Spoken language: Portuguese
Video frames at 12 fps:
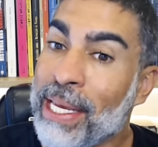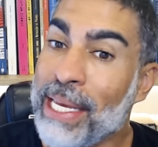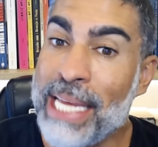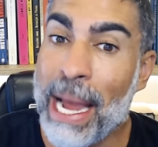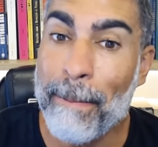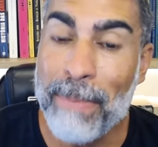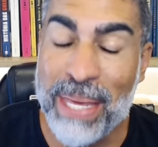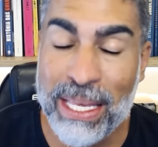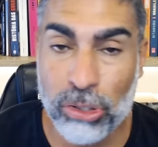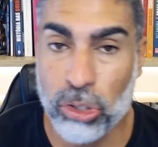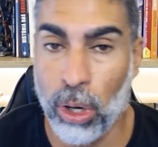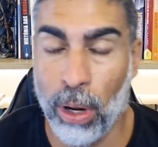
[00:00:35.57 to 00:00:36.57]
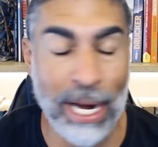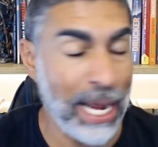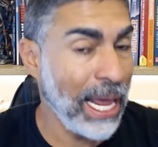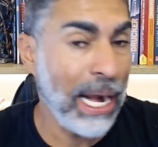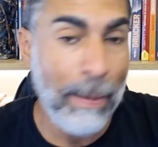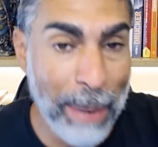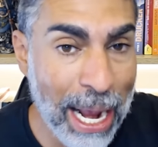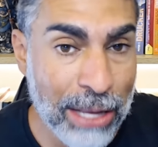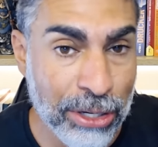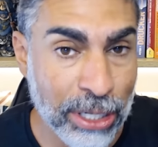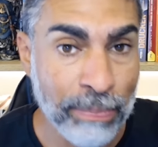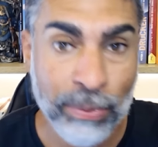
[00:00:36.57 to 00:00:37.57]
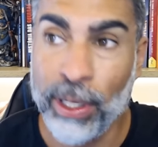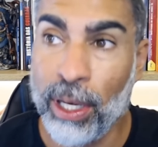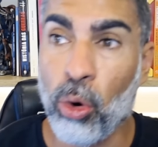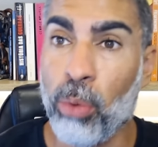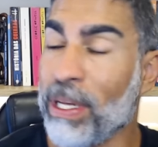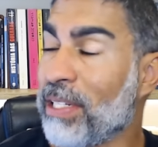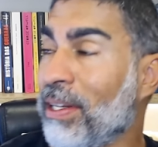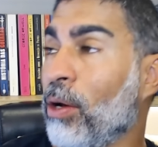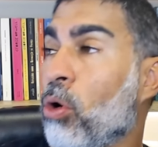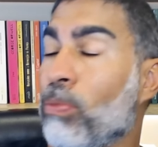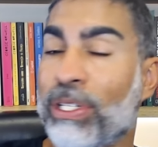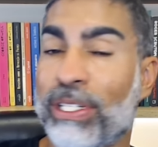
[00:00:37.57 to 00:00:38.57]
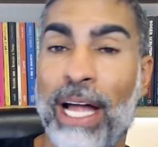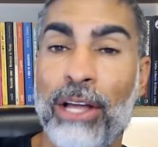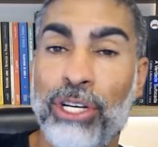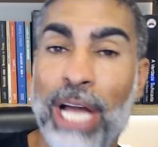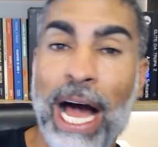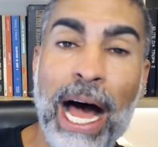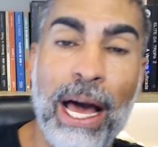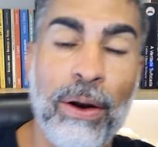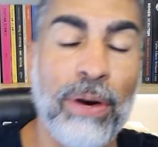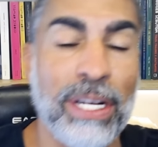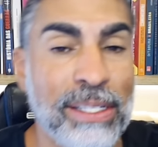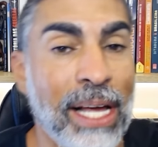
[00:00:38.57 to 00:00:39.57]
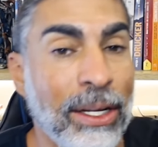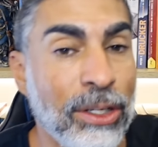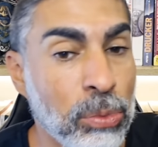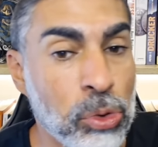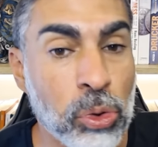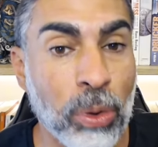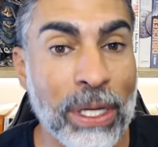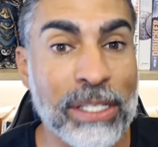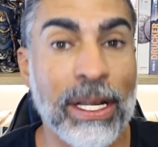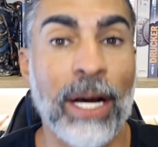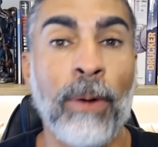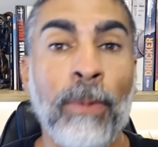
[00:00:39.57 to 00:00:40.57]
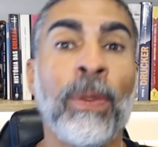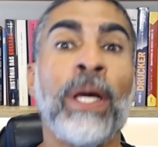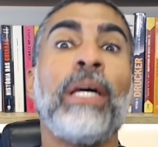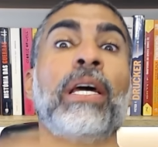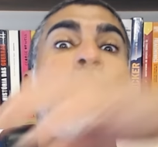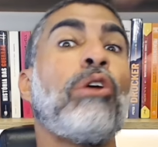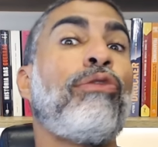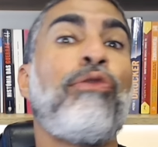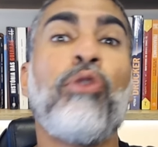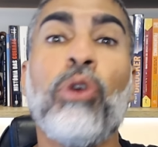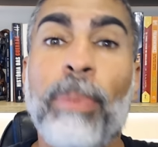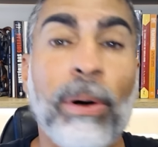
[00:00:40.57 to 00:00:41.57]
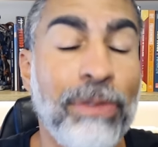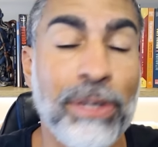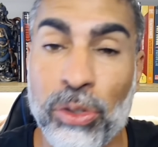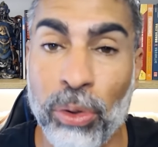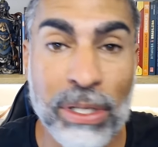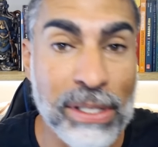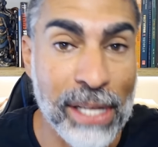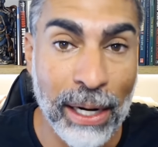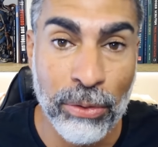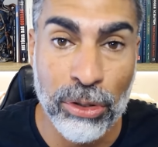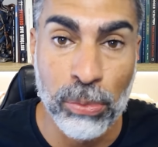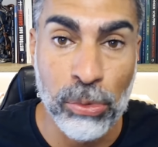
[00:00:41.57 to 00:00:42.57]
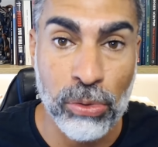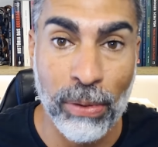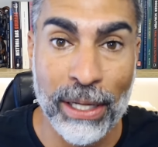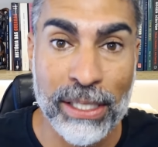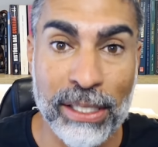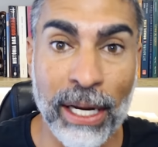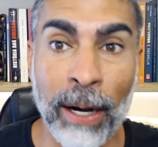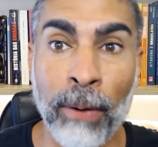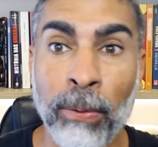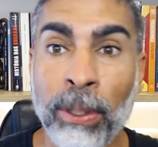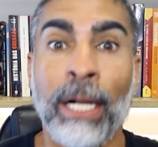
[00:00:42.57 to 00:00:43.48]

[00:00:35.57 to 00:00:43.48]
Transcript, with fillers: E a minha história, ela é prática. Eu comecei como estagiário na sala de musculação, eu fui professor de salão de musculação,